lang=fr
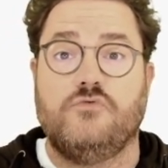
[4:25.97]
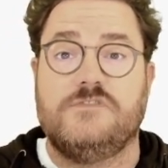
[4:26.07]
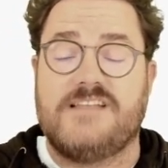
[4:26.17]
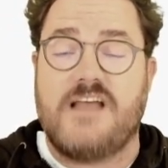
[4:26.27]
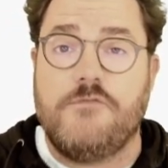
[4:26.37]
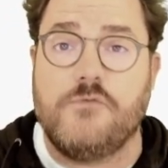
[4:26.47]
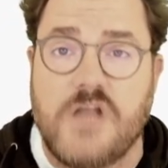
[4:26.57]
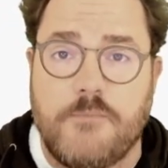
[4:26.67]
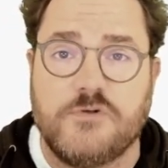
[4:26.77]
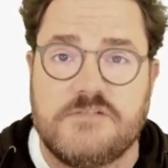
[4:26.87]
nous
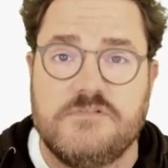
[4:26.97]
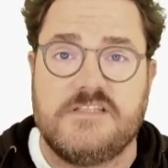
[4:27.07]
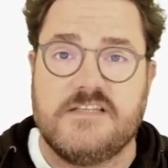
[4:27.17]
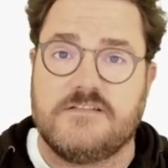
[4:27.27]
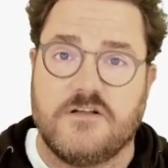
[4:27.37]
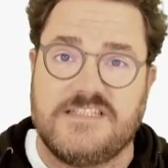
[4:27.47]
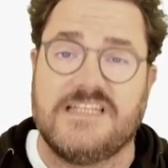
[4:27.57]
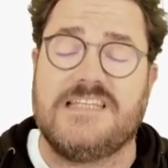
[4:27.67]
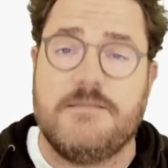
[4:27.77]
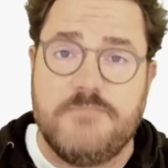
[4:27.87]
avons la possibilité de
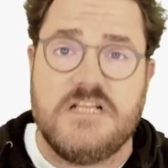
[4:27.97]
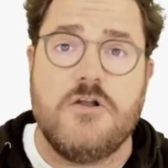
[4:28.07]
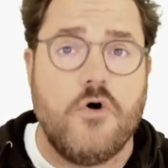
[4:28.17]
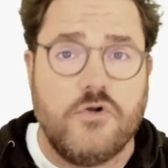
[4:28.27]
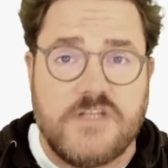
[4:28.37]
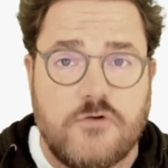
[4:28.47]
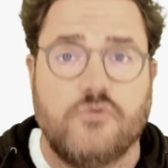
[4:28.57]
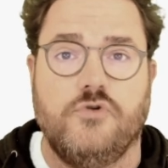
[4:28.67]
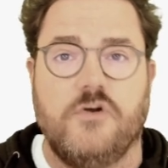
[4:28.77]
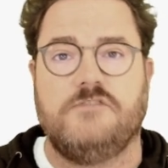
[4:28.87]
sortir des bilans, des
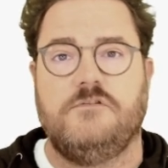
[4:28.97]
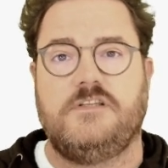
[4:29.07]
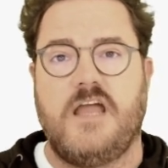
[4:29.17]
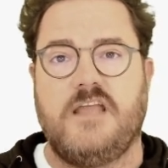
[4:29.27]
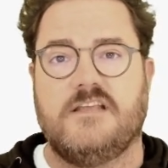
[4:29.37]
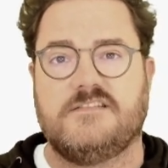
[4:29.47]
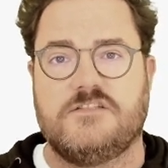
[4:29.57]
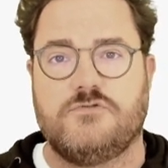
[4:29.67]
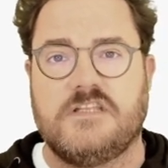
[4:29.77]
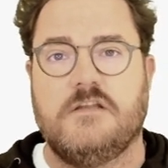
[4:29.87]
comptes de résultats et
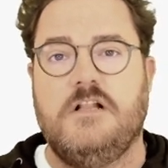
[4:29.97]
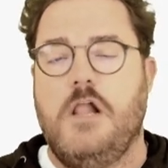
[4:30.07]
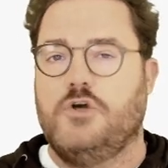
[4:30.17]
ainsi de suite.